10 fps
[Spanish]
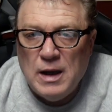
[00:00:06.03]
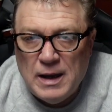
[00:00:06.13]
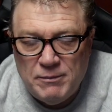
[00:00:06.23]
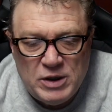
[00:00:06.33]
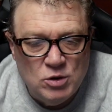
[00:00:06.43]

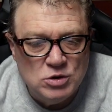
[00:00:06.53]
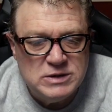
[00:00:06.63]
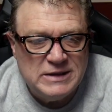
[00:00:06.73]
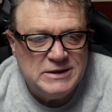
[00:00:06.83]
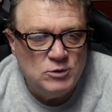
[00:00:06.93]
Amigos,
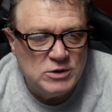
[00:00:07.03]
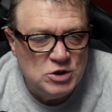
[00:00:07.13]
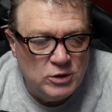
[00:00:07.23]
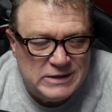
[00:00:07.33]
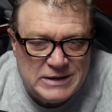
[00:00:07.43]
la
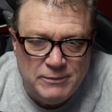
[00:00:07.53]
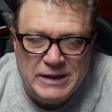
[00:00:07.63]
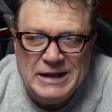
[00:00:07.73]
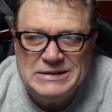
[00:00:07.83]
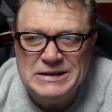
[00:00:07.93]
situación en San
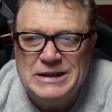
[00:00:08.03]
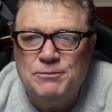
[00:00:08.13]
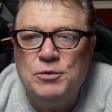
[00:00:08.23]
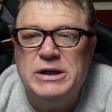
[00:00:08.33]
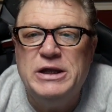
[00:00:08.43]
Miguel se
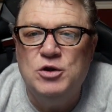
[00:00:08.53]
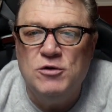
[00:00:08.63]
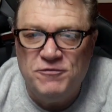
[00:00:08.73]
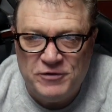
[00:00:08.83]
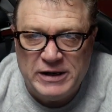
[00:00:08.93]
está
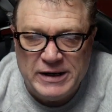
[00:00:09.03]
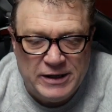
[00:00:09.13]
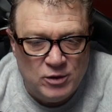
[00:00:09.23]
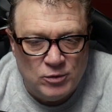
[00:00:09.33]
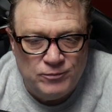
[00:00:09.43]
poniendo
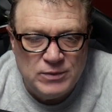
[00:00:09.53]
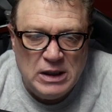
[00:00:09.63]
fregado.